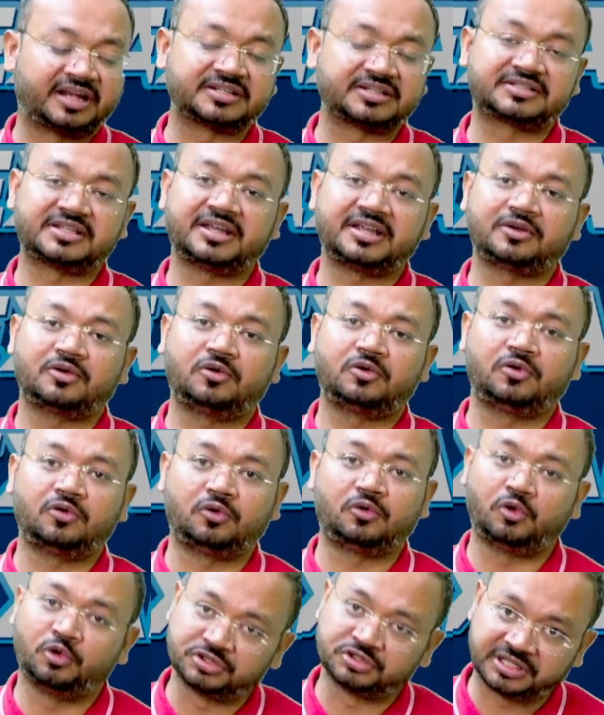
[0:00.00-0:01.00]
से
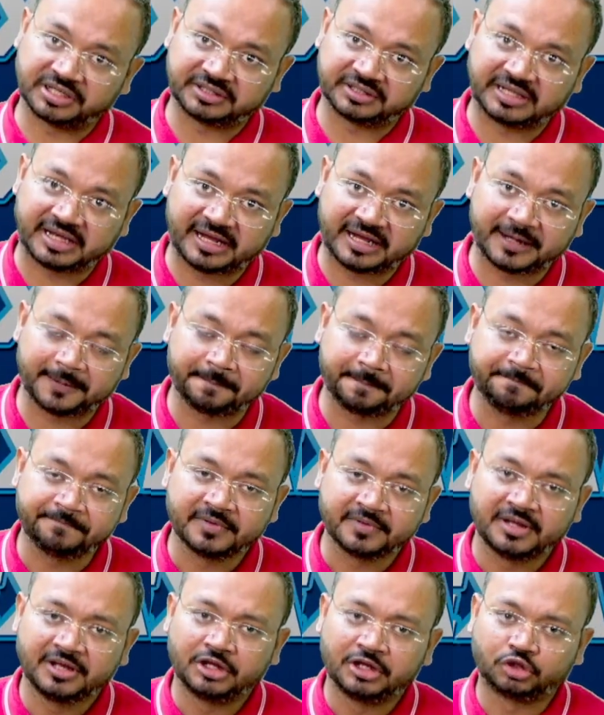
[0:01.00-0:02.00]
हो सकता है
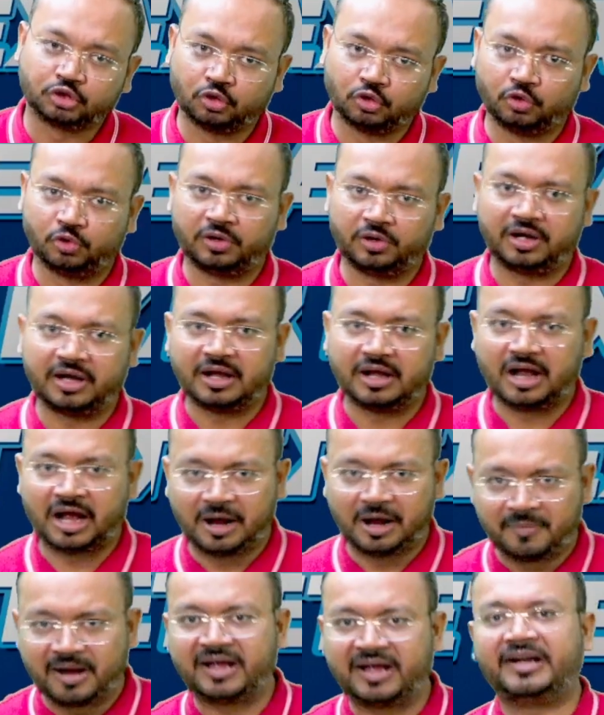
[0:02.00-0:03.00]
तो
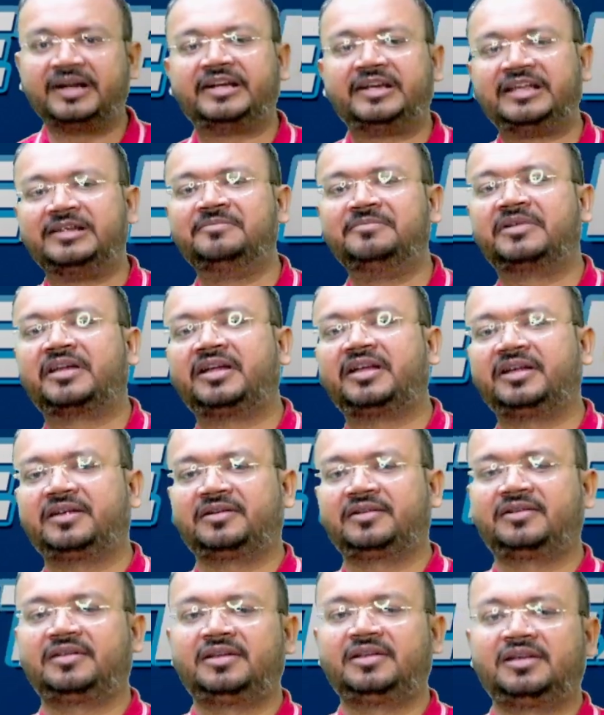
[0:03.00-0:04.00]
हमारी टीम के
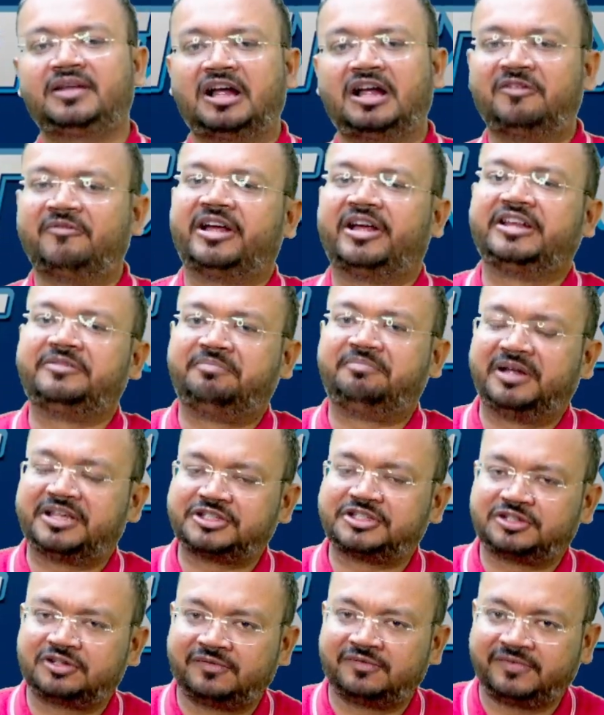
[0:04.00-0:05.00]
हमारी
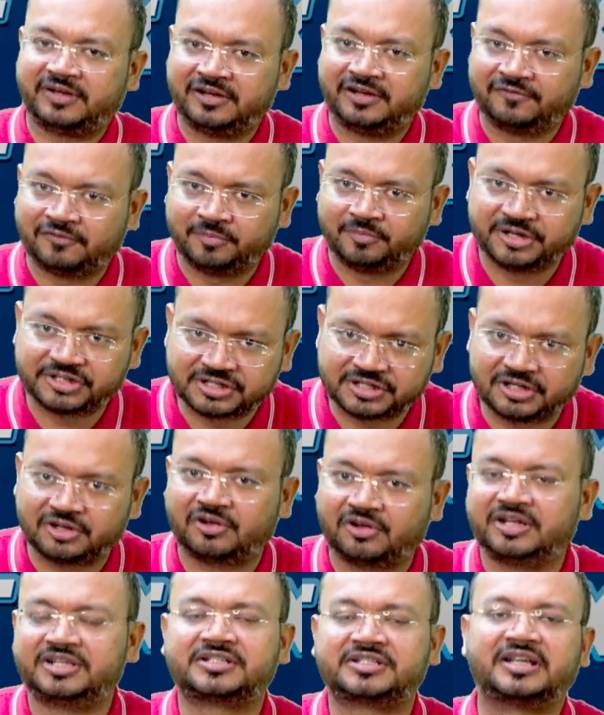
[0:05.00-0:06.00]
बेस्ट ऑफ इंफॉर्मेशन
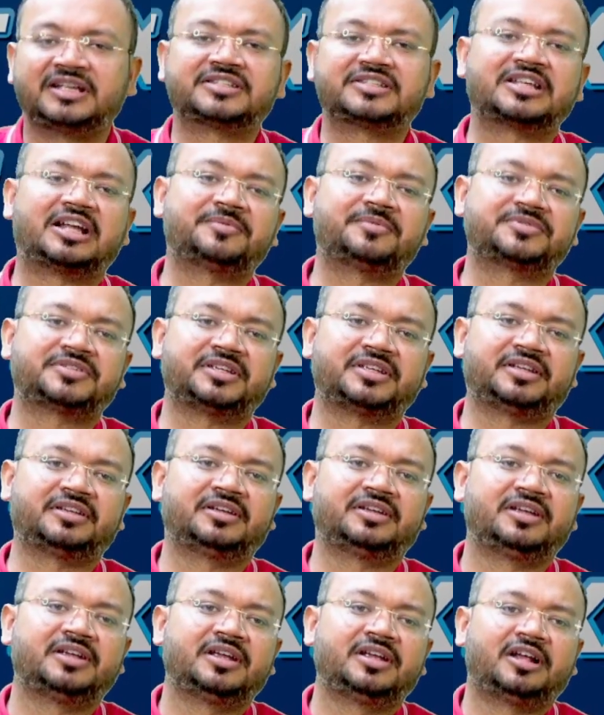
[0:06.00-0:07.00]
नॉलेज के हिसाब से
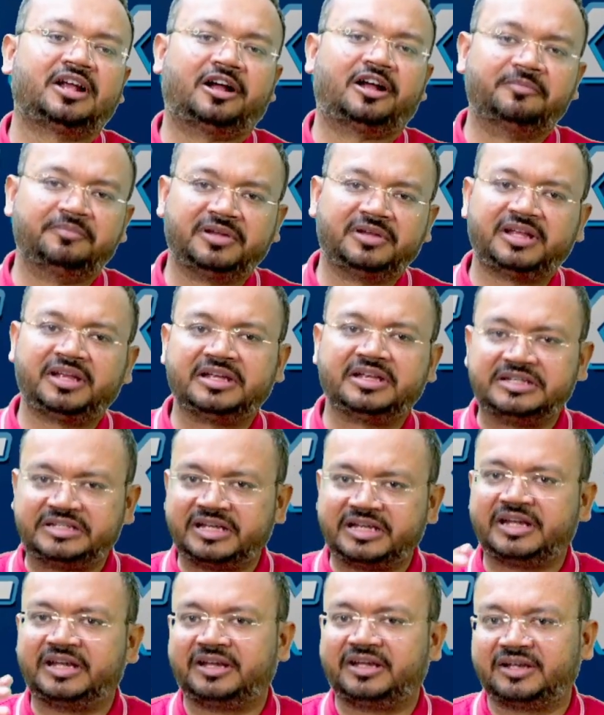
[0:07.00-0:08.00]
हमने
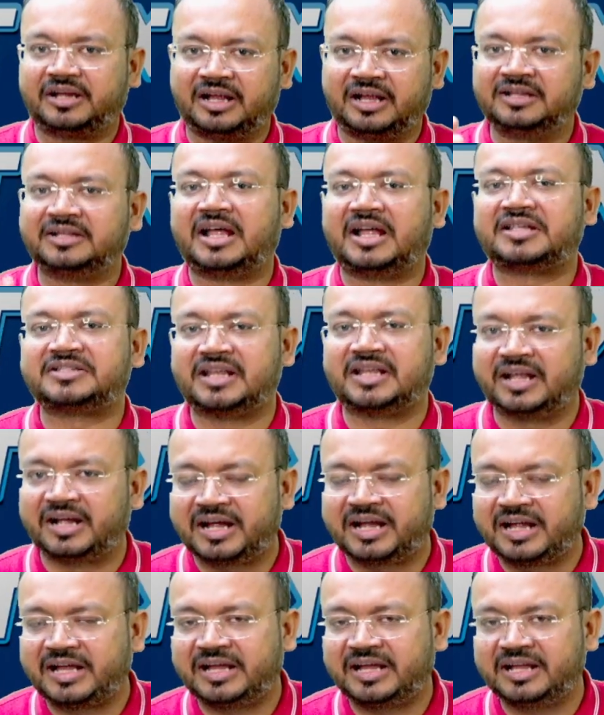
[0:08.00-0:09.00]
ये अंदाज़ा
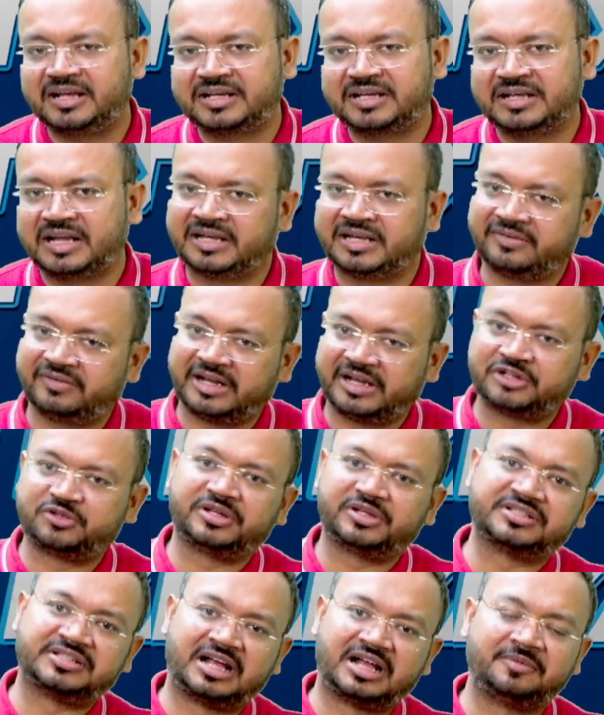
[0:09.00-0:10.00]
लगाया है कि आने वाला जो
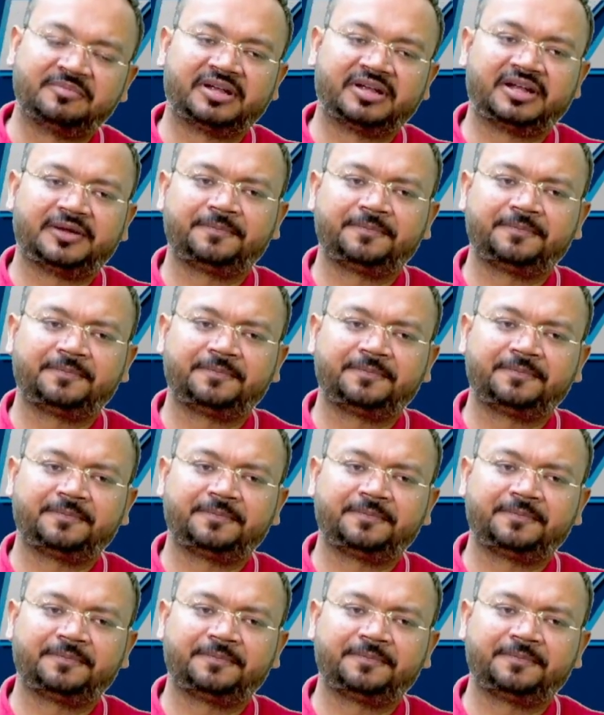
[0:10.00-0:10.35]
एग्ज़ाम है